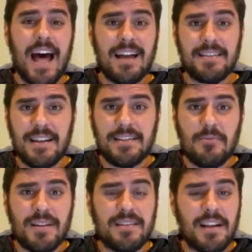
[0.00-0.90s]
A
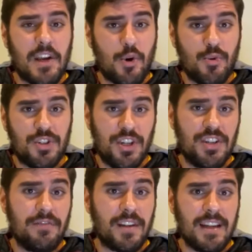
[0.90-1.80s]
seleção brasileira com o
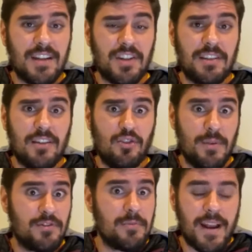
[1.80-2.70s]
Tite é verdade que tem
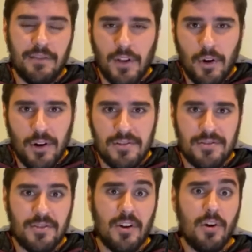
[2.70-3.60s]
números
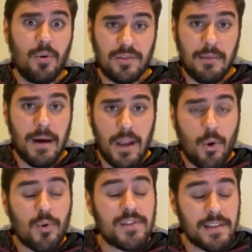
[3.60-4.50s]
maravilhosos. O trabalho eu
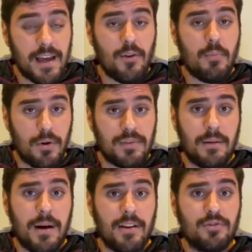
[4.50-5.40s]
considero um bom
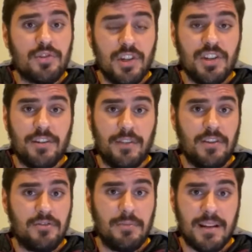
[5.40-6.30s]
trabalho do Tite à
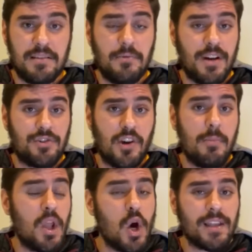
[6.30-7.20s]
frente do Brasil. Acho que é o
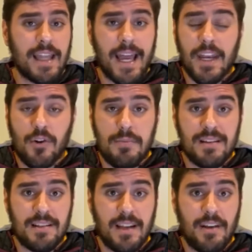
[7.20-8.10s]
melhor técnico
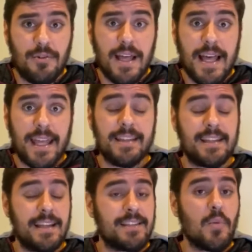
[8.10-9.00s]
brasileiro que a
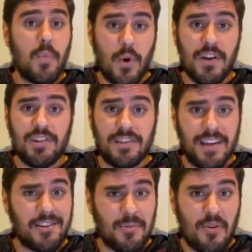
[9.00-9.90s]
seleção pode
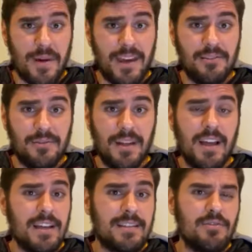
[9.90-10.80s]
ter no momento.
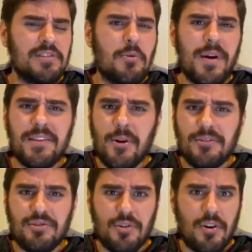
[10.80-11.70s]
São
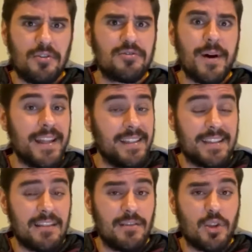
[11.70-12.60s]
58 jogos,
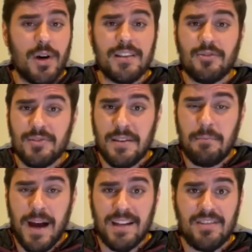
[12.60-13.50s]
43 vitórias, 11
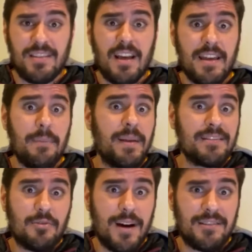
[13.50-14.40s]
empates e
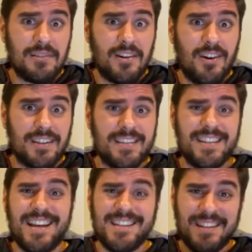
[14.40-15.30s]
apenas 4 derrotas.
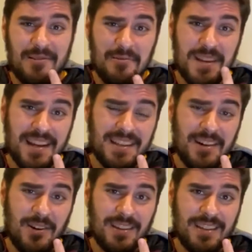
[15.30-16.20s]
E essa única
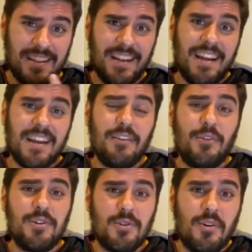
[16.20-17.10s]
derrota que
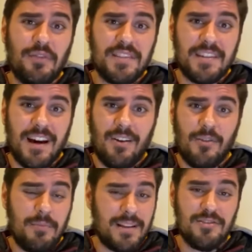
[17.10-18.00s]
foi em jogo
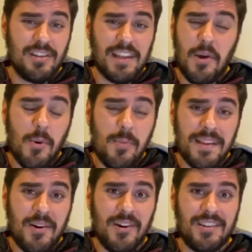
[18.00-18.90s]
oficial, o Brasil só tem uma
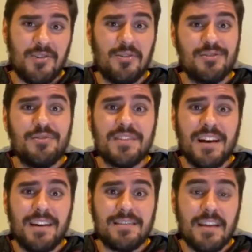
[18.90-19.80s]
derrota em jogos
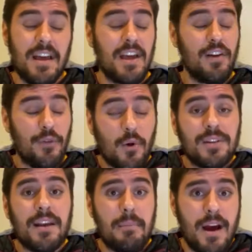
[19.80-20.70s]
oficiais, que foi
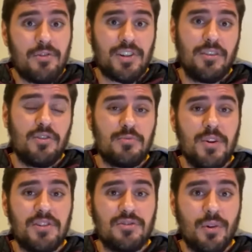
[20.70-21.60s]
contra a Bélgica em
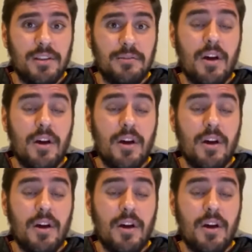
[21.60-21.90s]
2018,